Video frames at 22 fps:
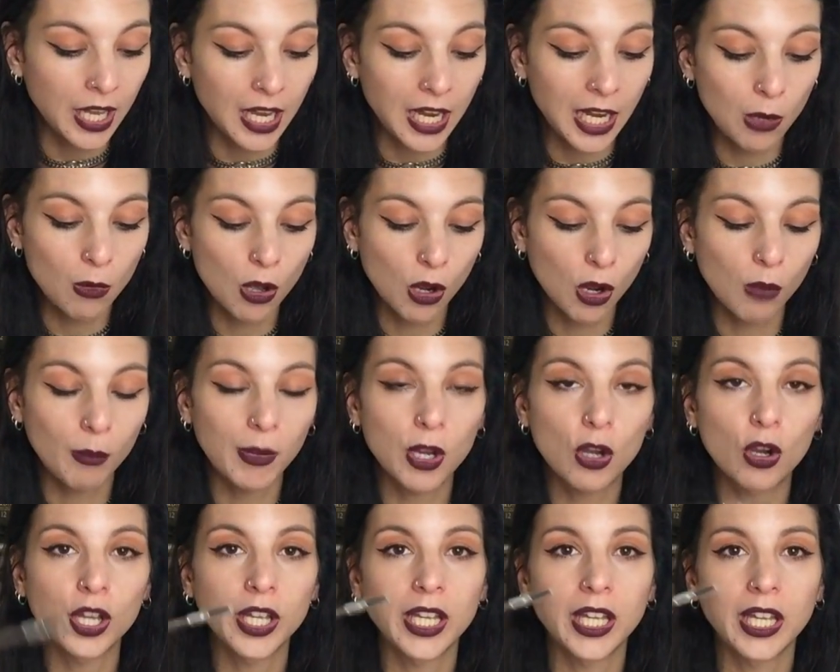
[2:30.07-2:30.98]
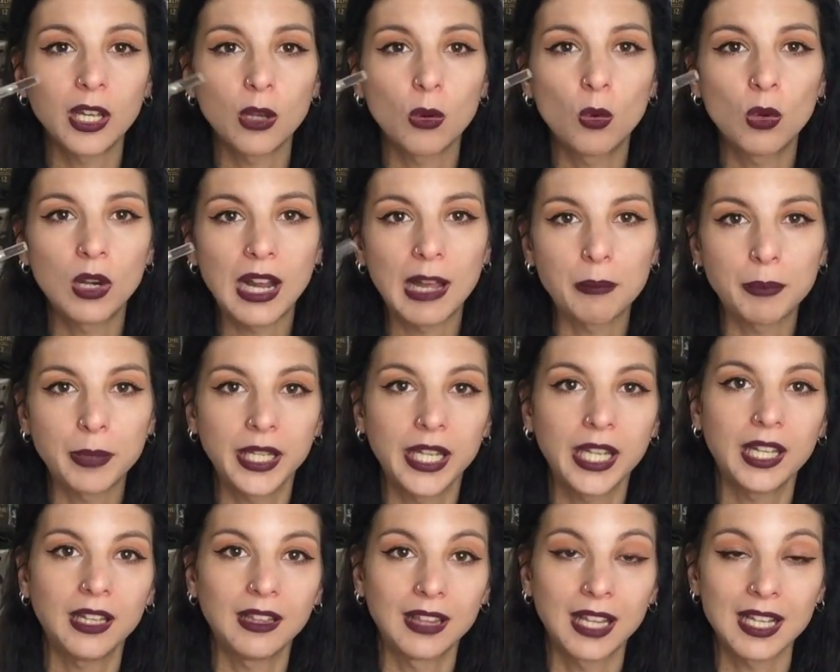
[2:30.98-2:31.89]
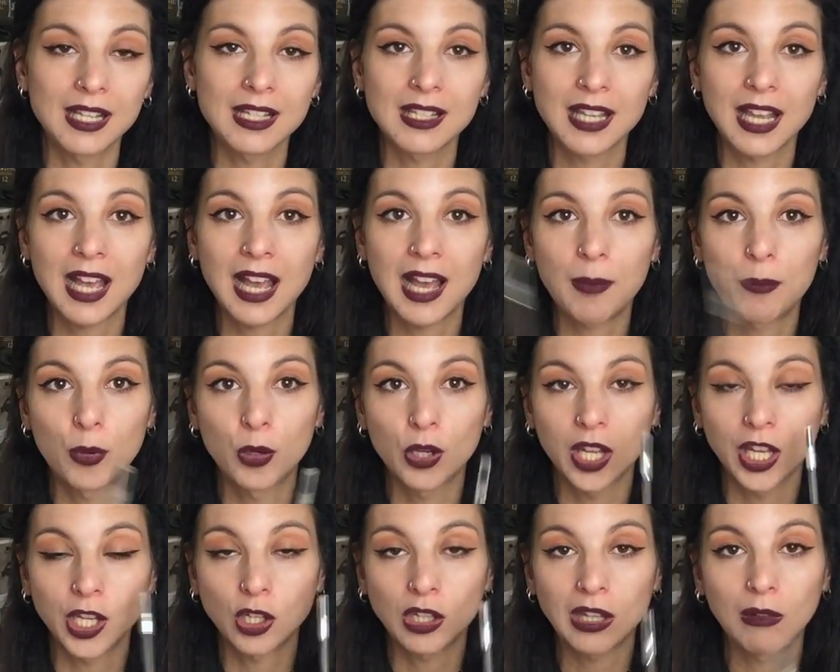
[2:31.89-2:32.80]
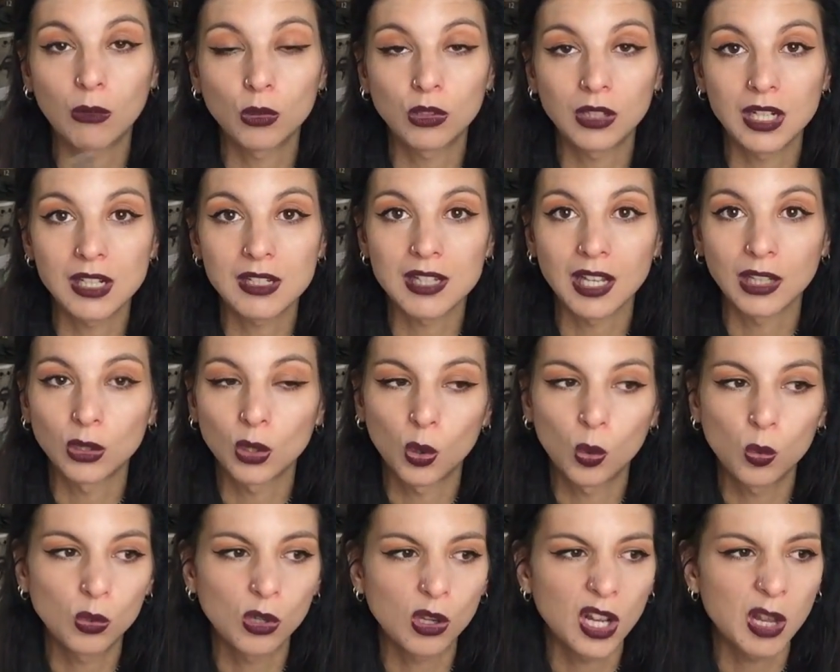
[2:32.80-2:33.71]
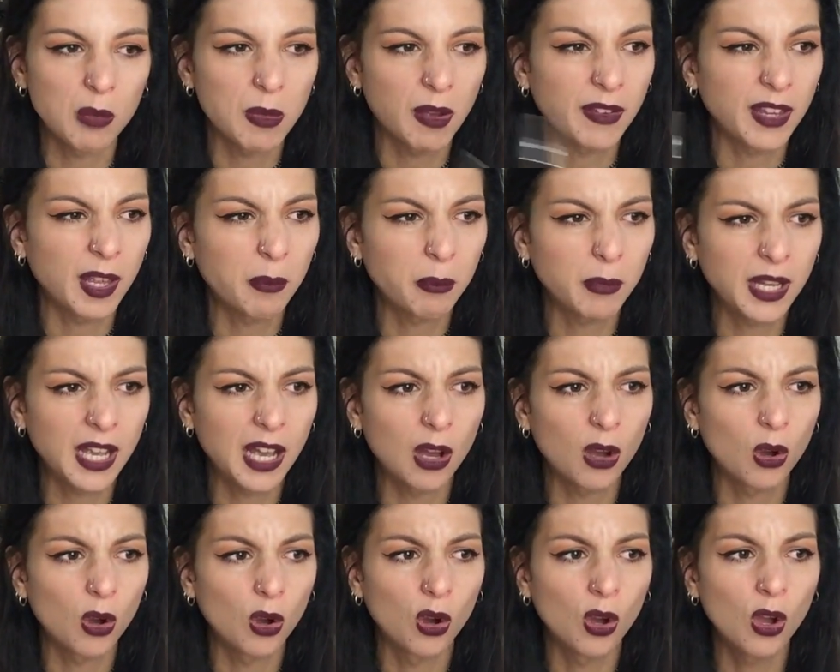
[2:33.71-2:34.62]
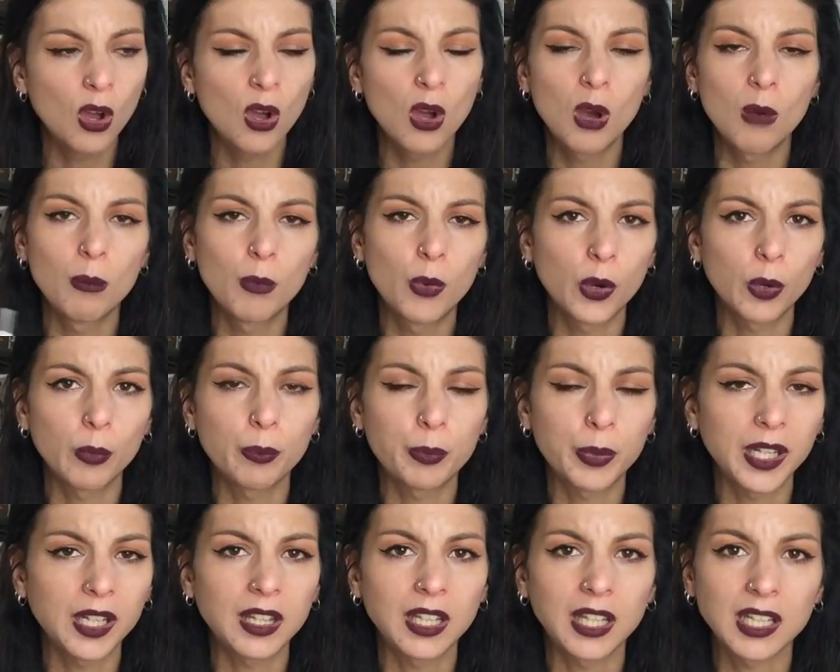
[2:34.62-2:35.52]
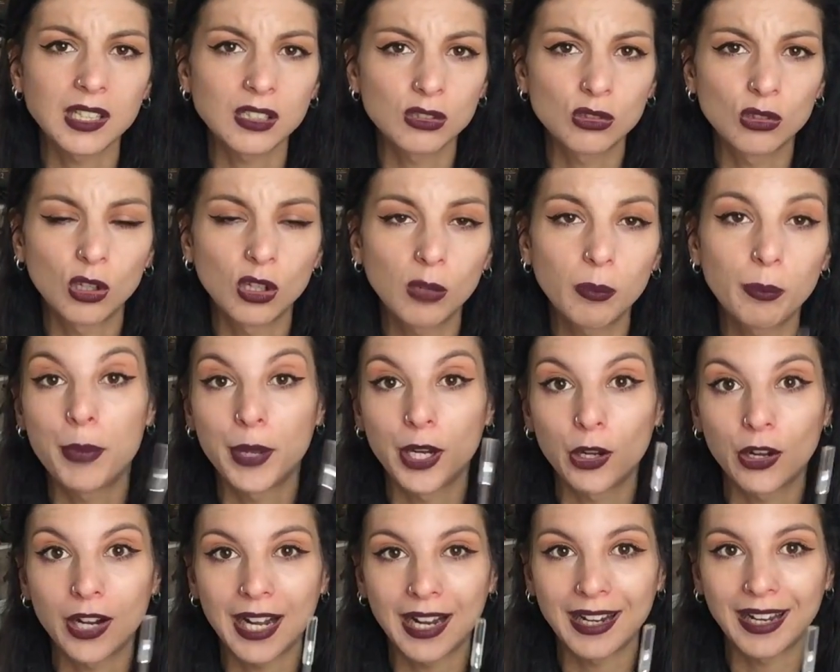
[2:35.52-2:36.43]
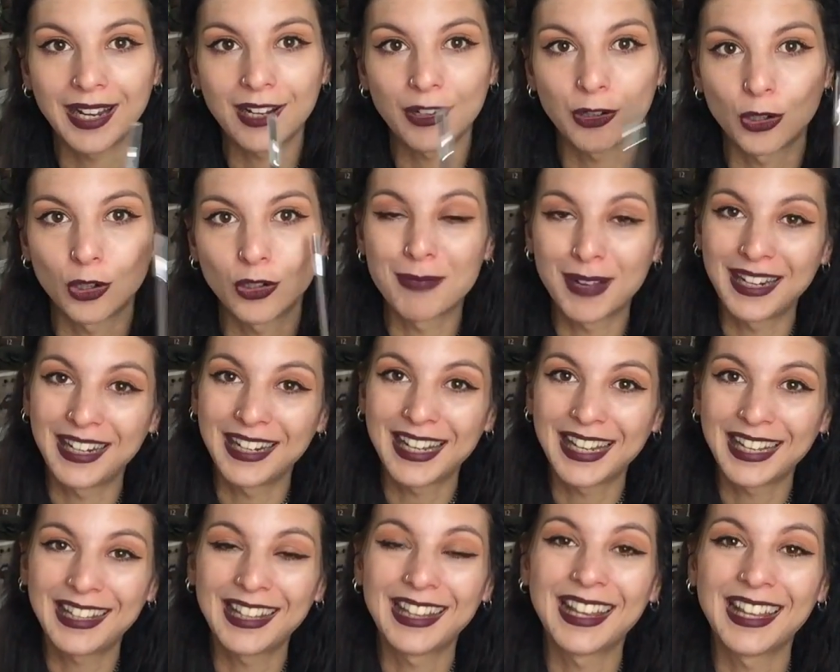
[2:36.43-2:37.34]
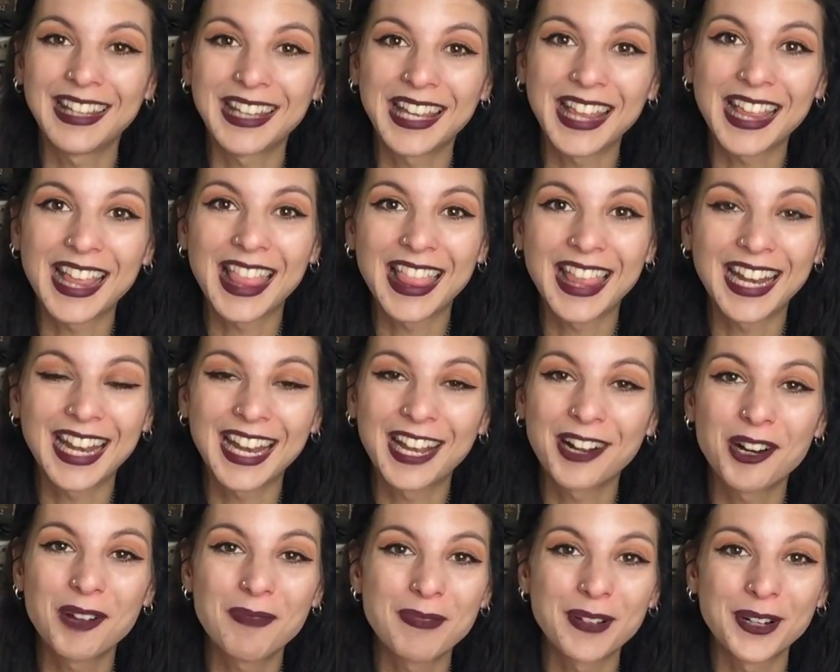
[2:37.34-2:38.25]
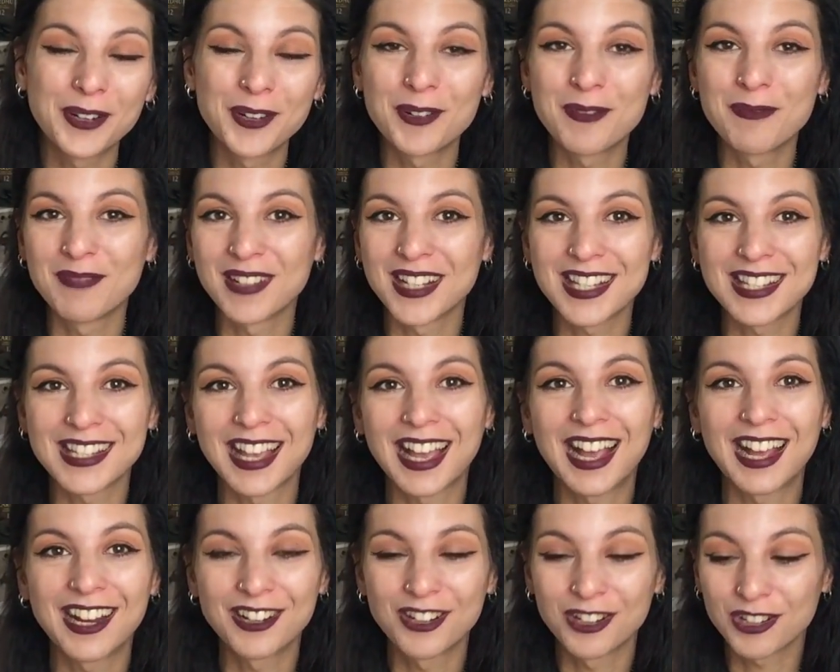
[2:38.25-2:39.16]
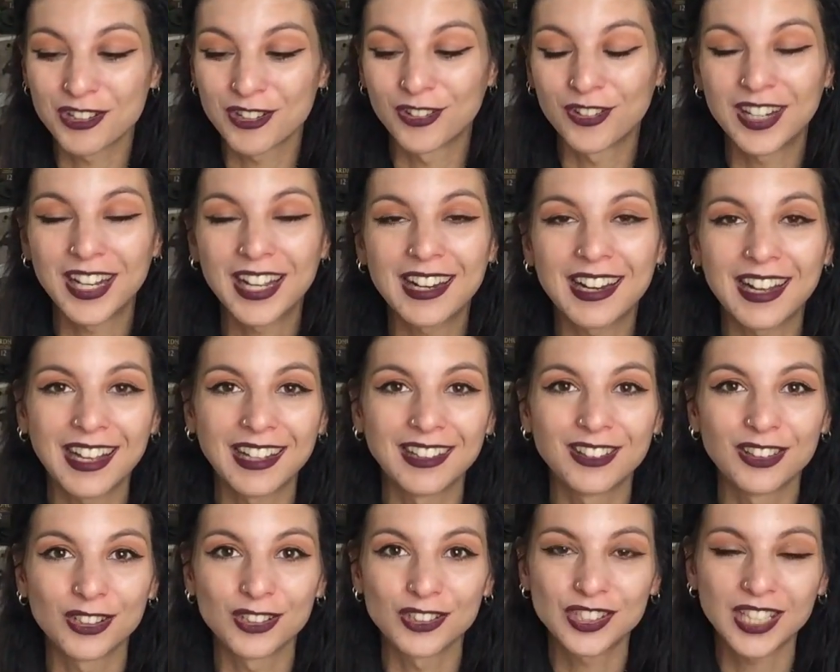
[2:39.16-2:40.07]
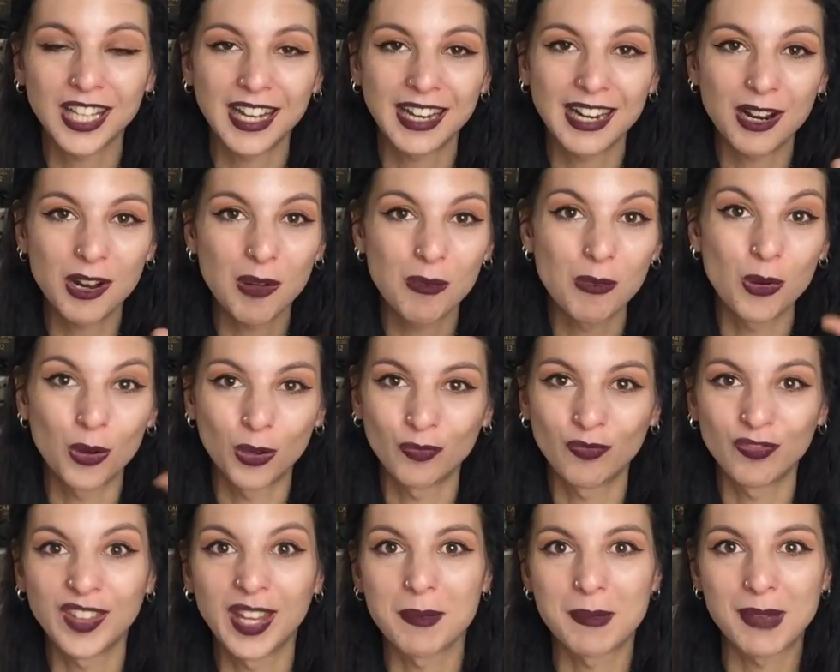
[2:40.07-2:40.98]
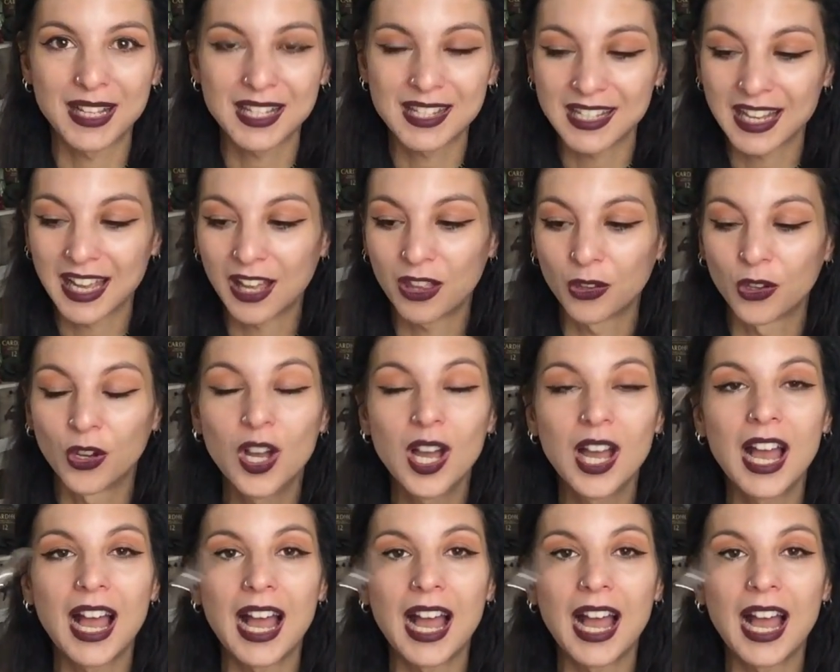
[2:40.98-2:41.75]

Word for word: Y luego me cogí un lápiz de cejas porque yo estaba utilizando uno que me había enviado Born Pretty Store, pero era negro. Vale que esté teñida de negro, pero mis cejas no son negras, entonces era como demasiado.